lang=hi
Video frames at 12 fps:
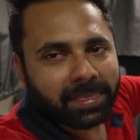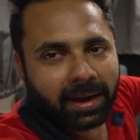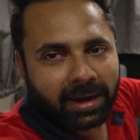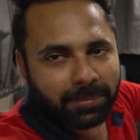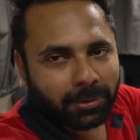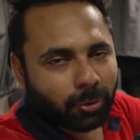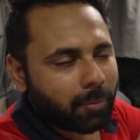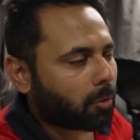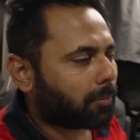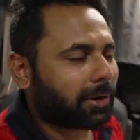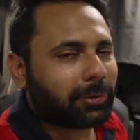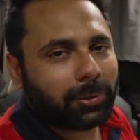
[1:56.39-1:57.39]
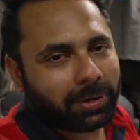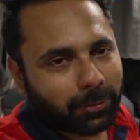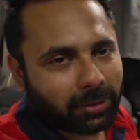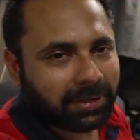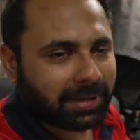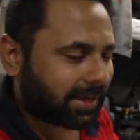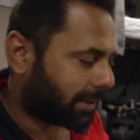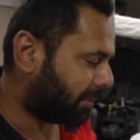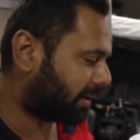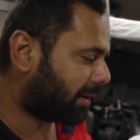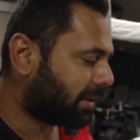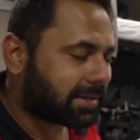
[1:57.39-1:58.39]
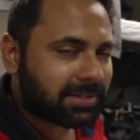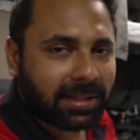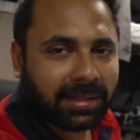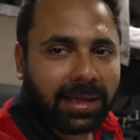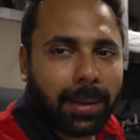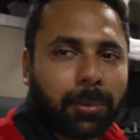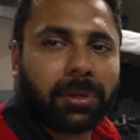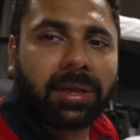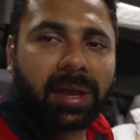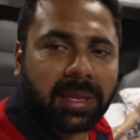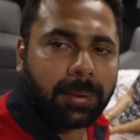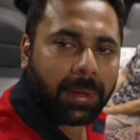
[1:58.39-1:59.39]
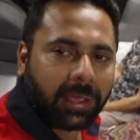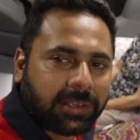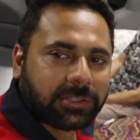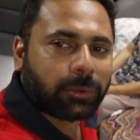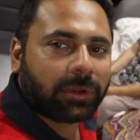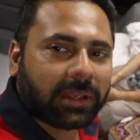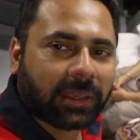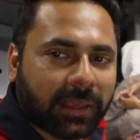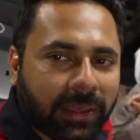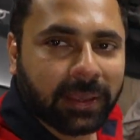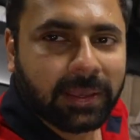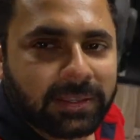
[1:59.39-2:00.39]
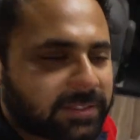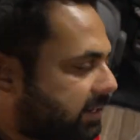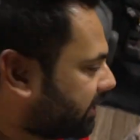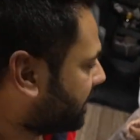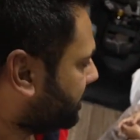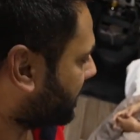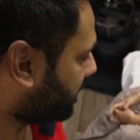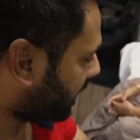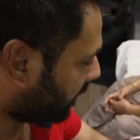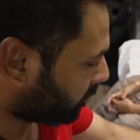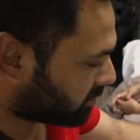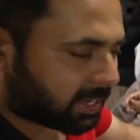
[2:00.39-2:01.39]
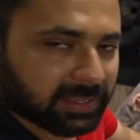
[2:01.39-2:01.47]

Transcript: गाड़ी में घूम घूम के थोड़ी बहुत देखी है बट जल्दी आपको दिखाएंगे बाकी सोने की सेटिंग अभी हमारी कुछ